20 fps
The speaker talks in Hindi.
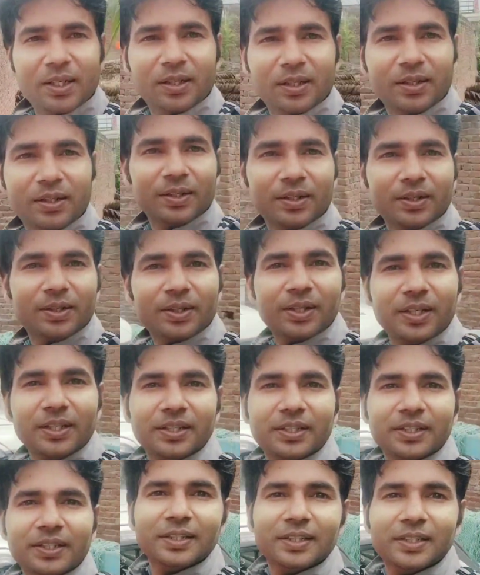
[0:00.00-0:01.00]
और
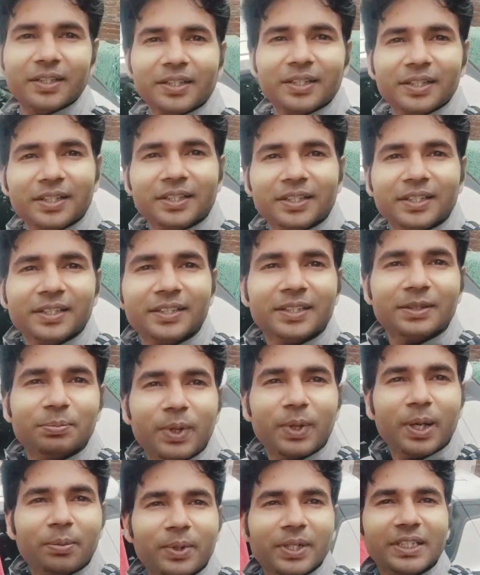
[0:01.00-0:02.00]

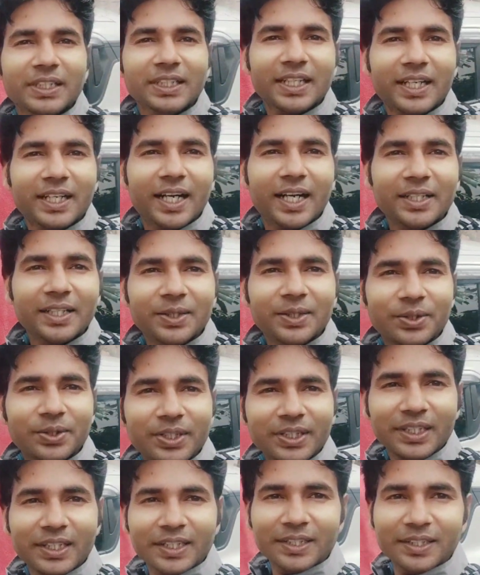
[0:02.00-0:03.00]
पापा जी ने गाड़ी धो
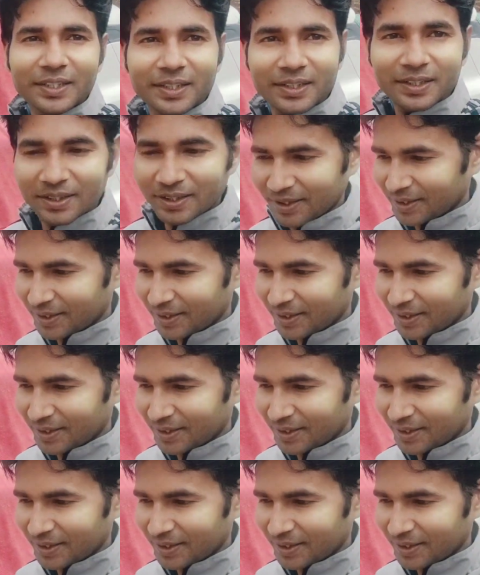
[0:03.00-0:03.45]
दी है